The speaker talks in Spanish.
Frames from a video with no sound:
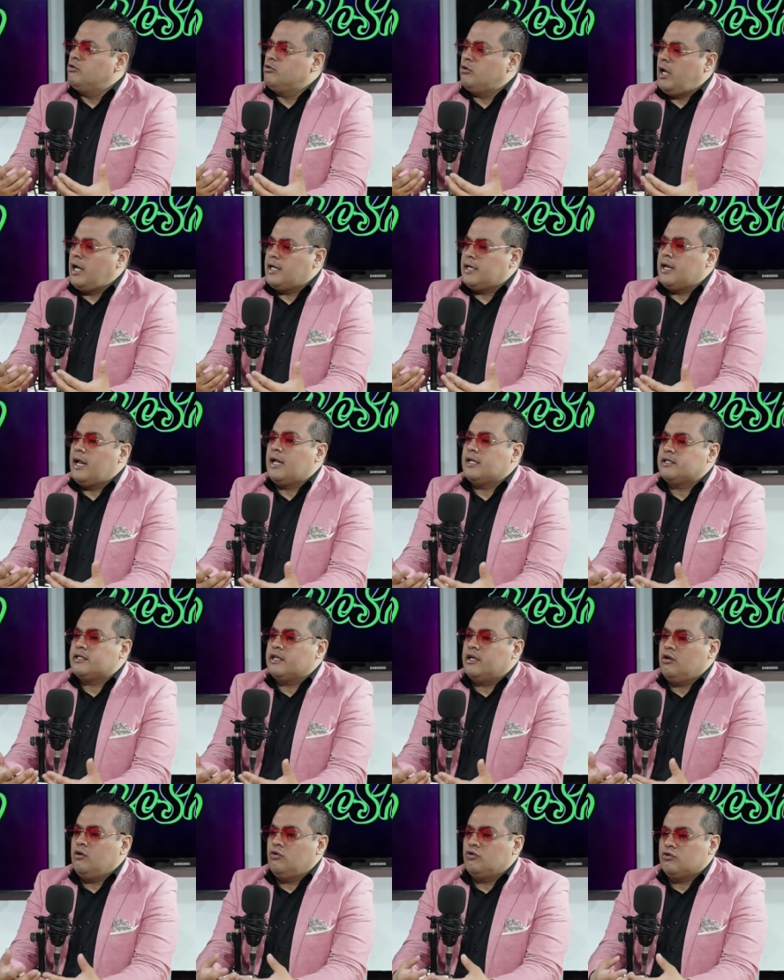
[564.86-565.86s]
al,
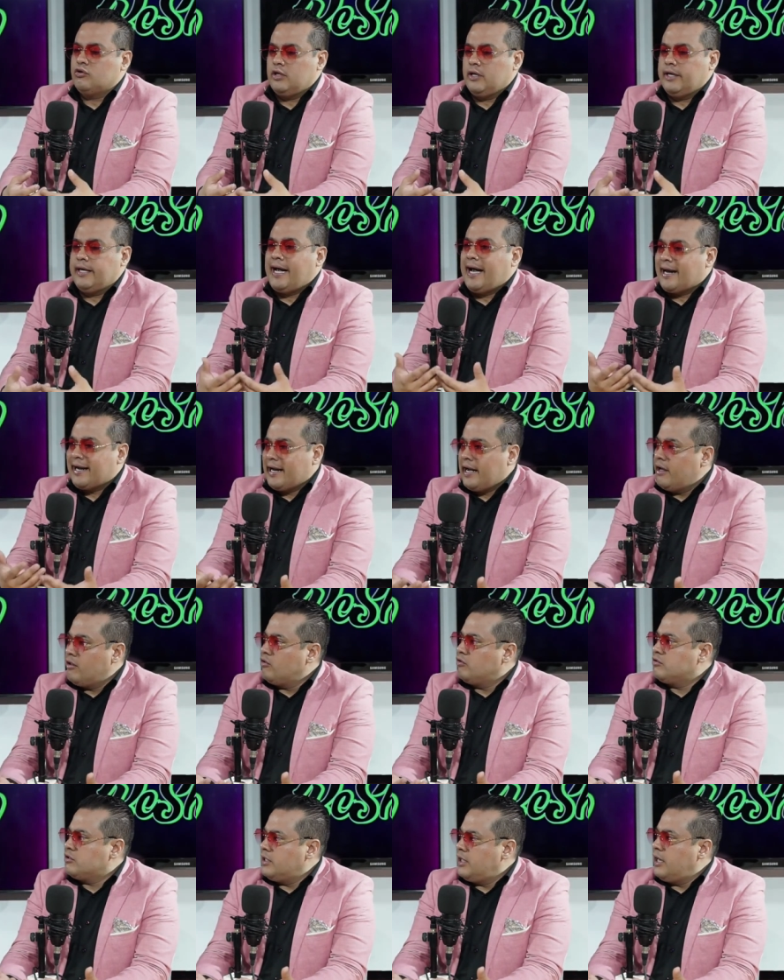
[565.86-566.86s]
ser los
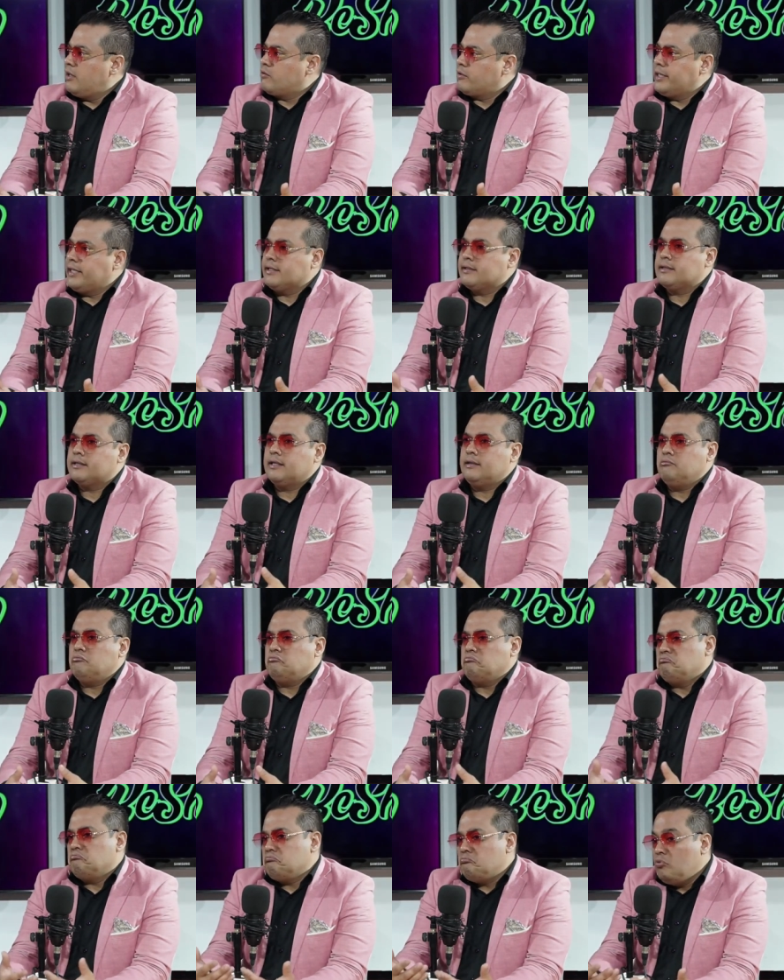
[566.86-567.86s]
encargados de la orquesta,
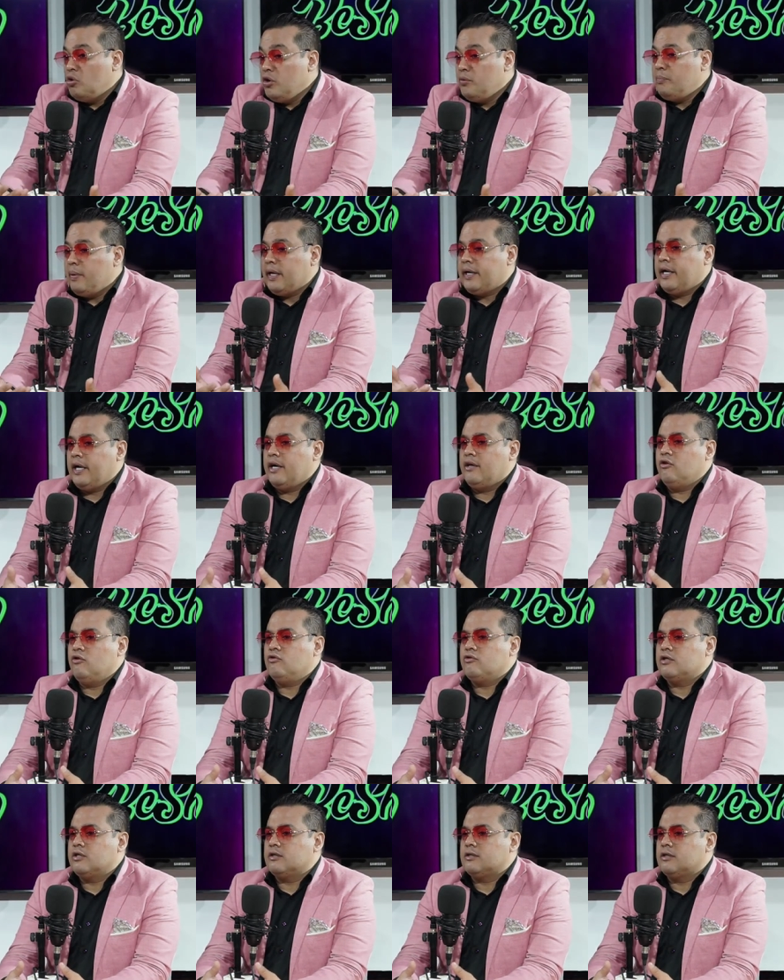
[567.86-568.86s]
muy
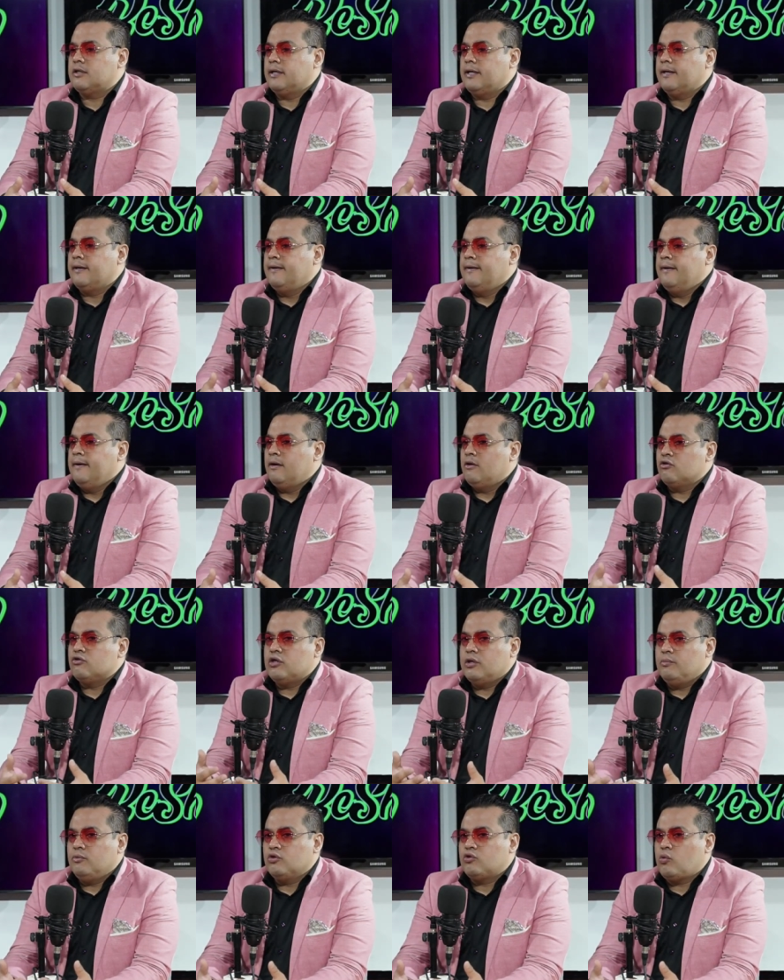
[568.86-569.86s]
pequeños, este, nos
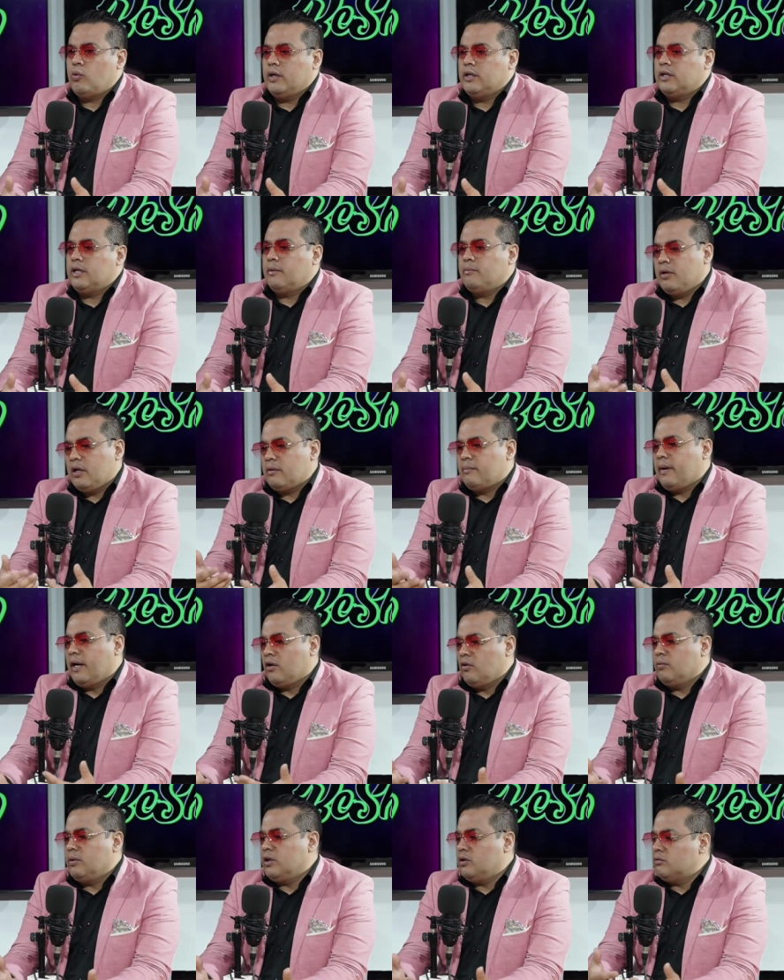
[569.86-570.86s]
dimos cuenta, mi
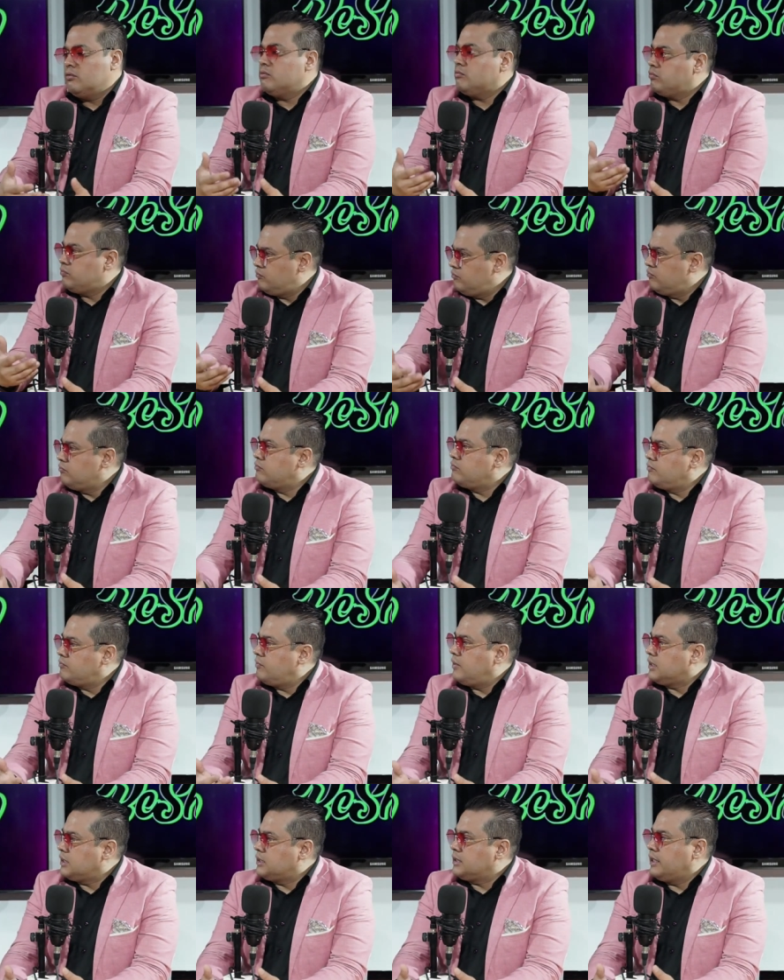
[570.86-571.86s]
hermano me dijo,
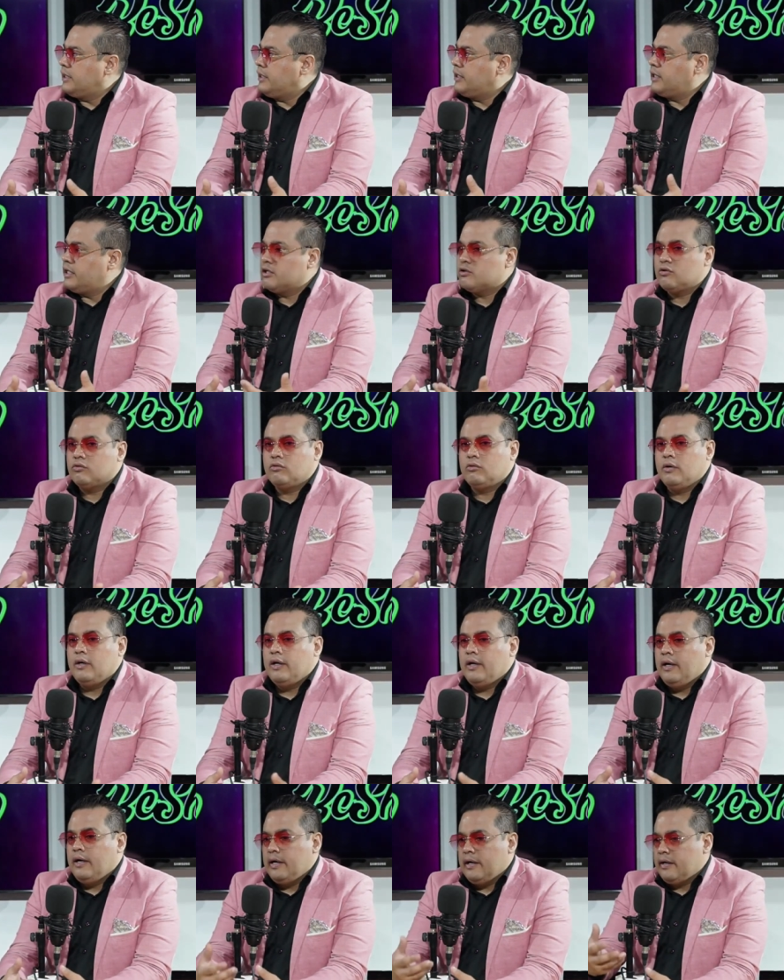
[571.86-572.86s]
vas a tener que,
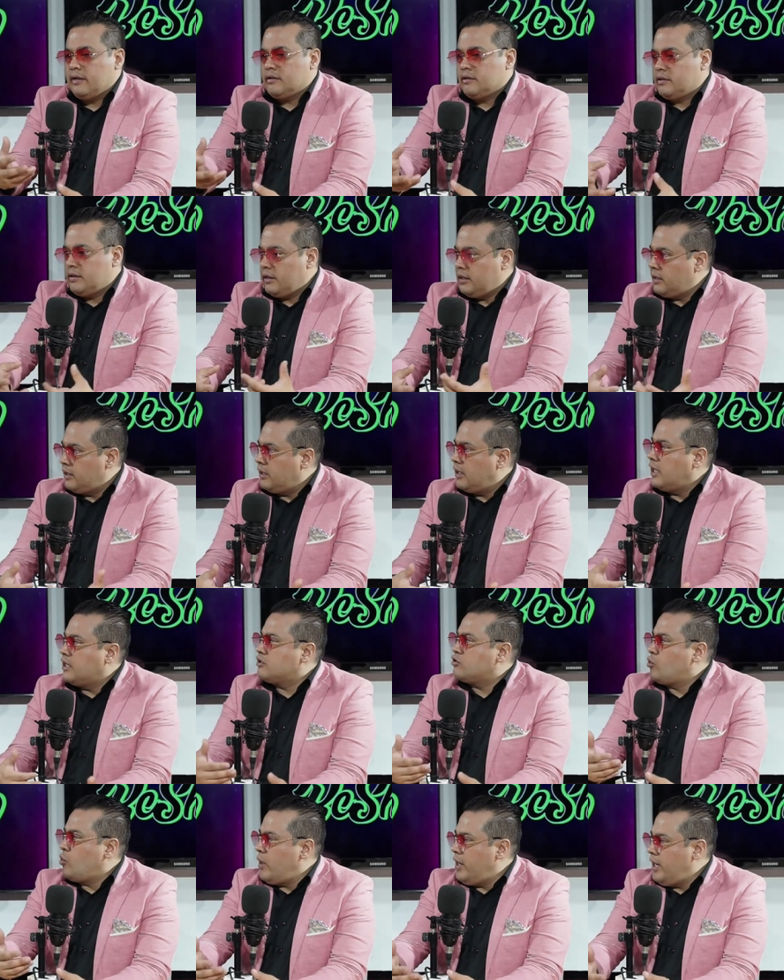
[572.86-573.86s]
este, la
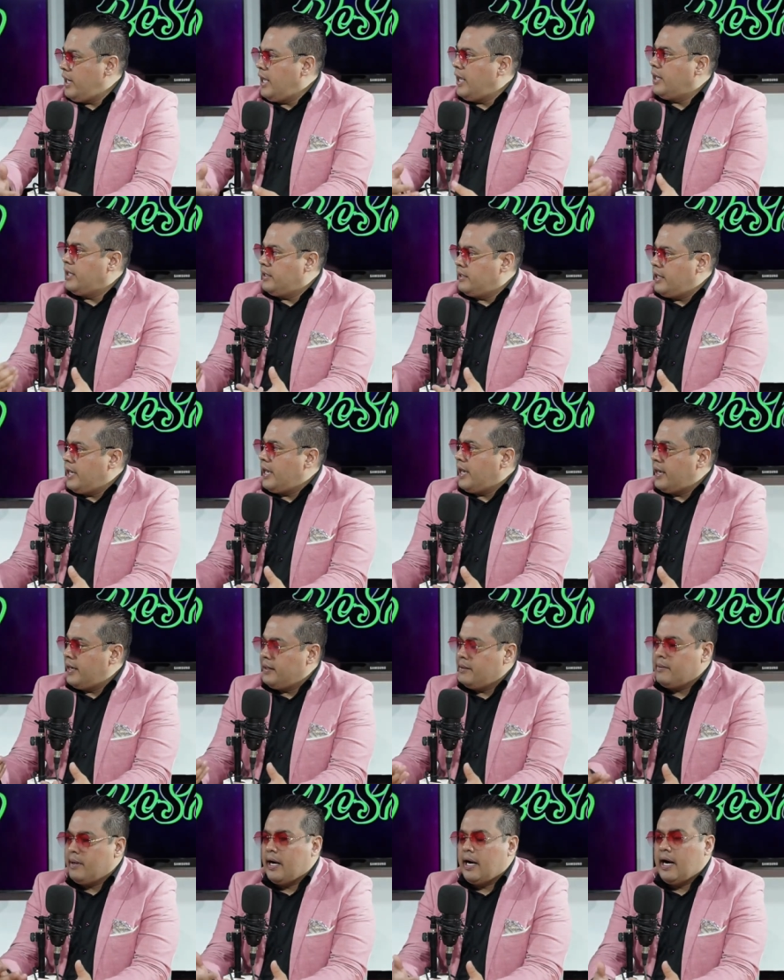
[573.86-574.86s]
escuela, ya
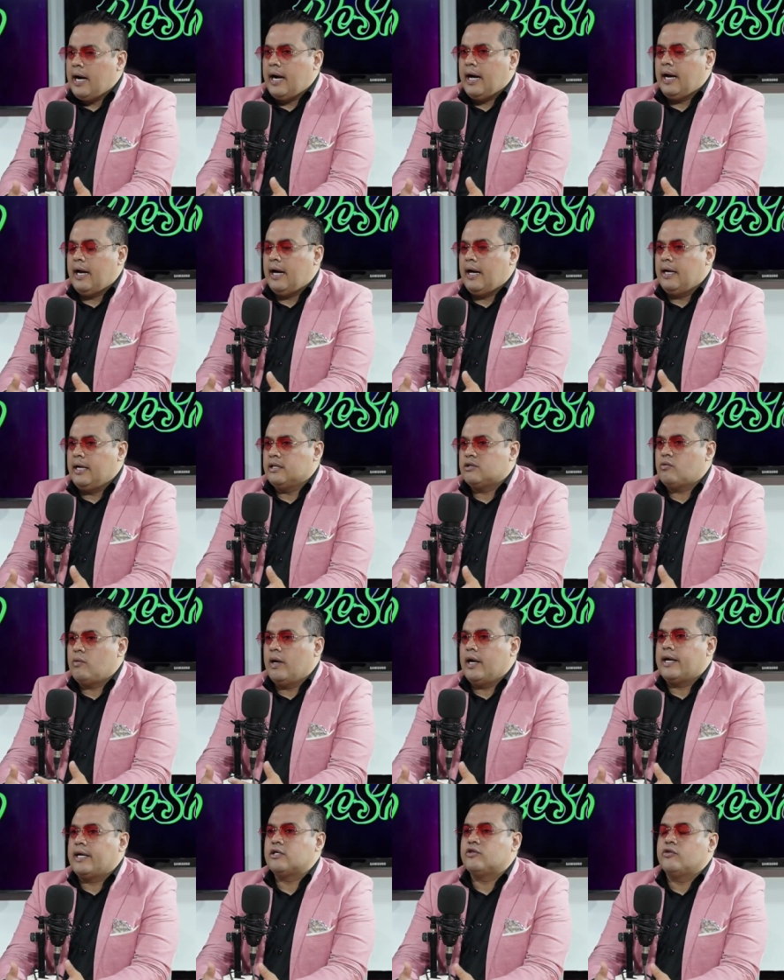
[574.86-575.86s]
iba a la
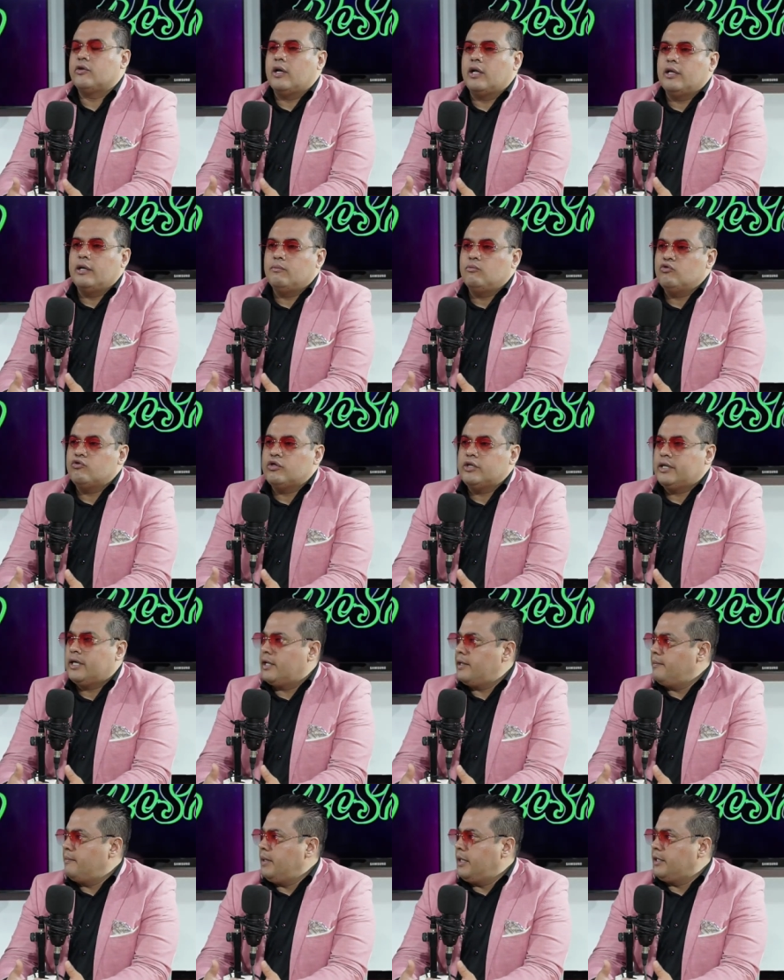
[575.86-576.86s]
Escuela Nacional de
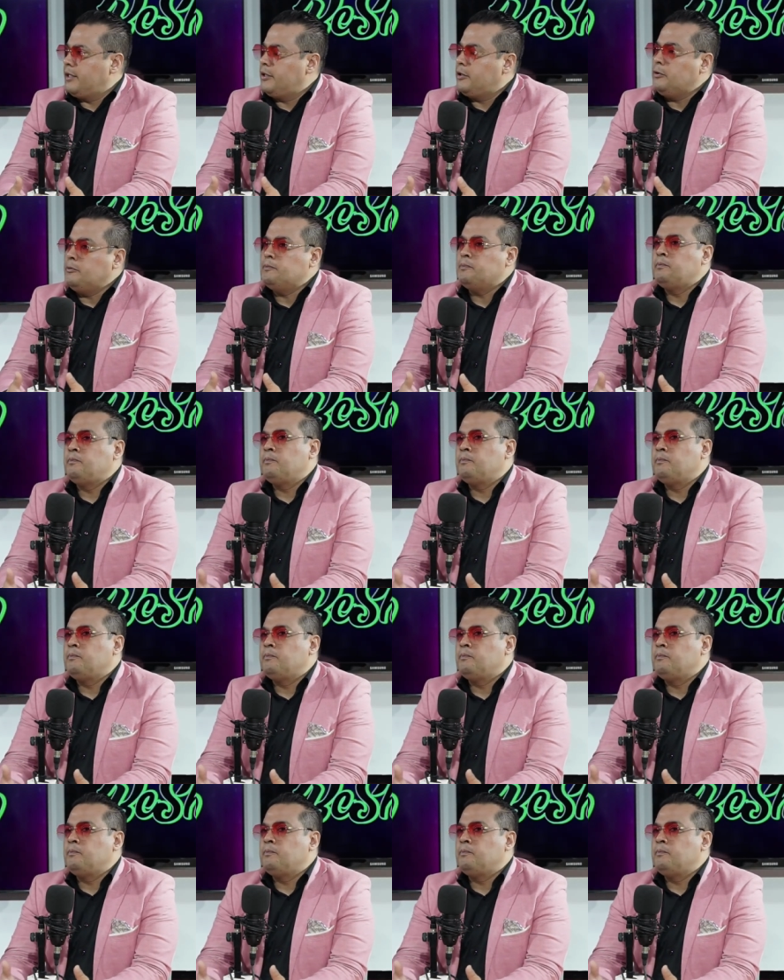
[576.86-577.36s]
Música de México,